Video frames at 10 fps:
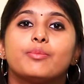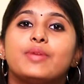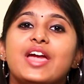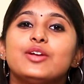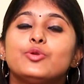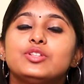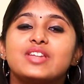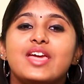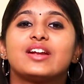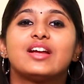பிஹைண்ட்
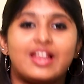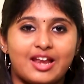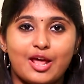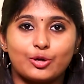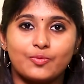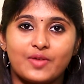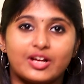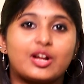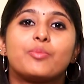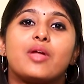ஊஜ் நேயர்கள் எல்லாருக்கும்
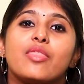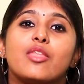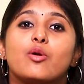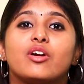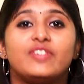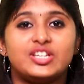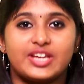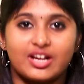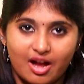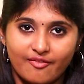வணக்கம் நான் தான் உங்கள்
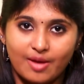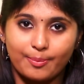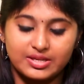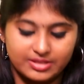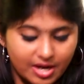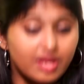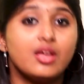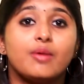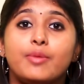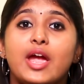விஜய் காவ்யா பேசுகிறேன்
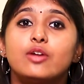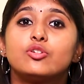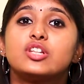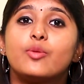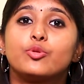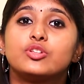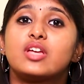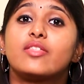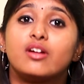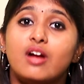பிஹைண்ட் ஊஜில்
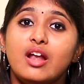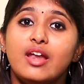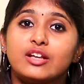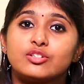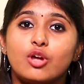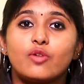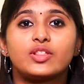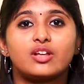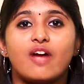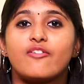புதுசாக த கேர்ள் நெக்ஸ்ட் டோர்
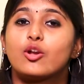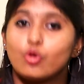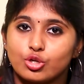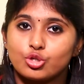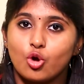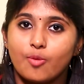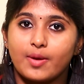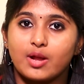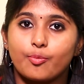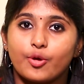வித் காவ்யான்னு ஒரு ஷோ
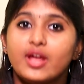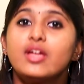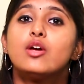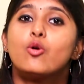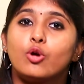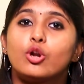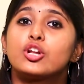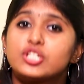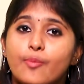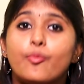பண்ண போகிறேன்
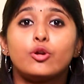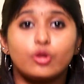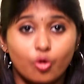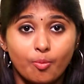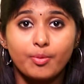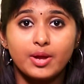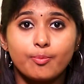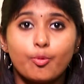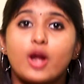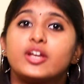உங்களோட சப்போர்ட் ரொம்ப
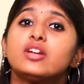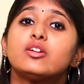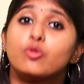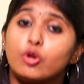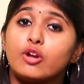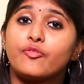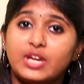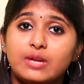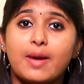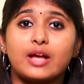இம்பார்ட்டண்ட் உங்களோட
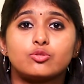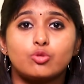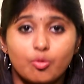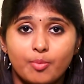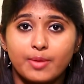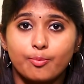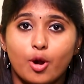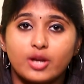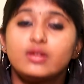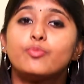ஃபீட்பேக்ஸும் ரொம்ப
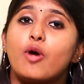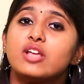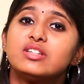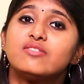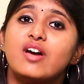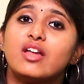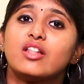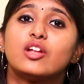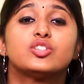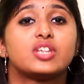இம்பார்ட்டண்ட் பாசிட்டிவாக
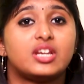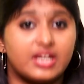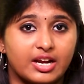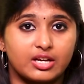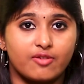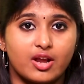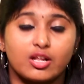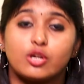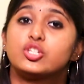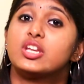இருந்தாலும் சரி நெகட்டிவாக
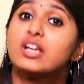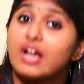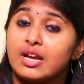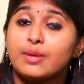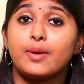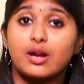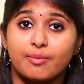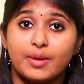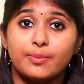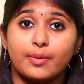இருந்தாலும் சரி கண்டிப்பாக
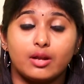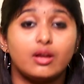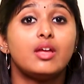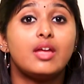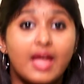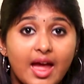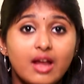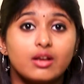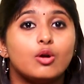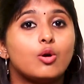கமெண்ட் பண்ணுங்கள்
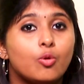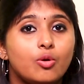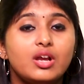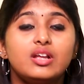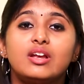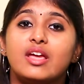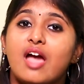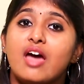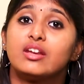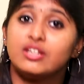அண்ட் உங்களுக்கு
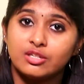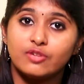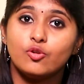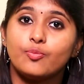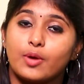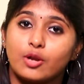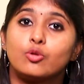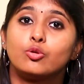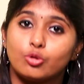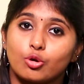நான் யாரை இன்டர்வியூ
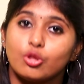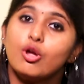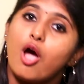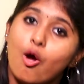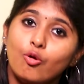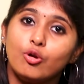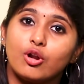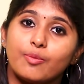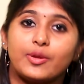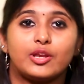பண்ணணும்னு தோணுதோ
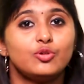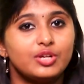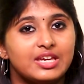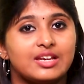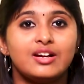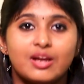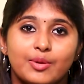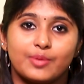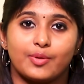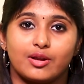அவங்களோட பேரையும் கீழே
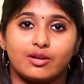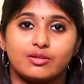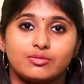கமெண்ட் பண்ணுங்கள்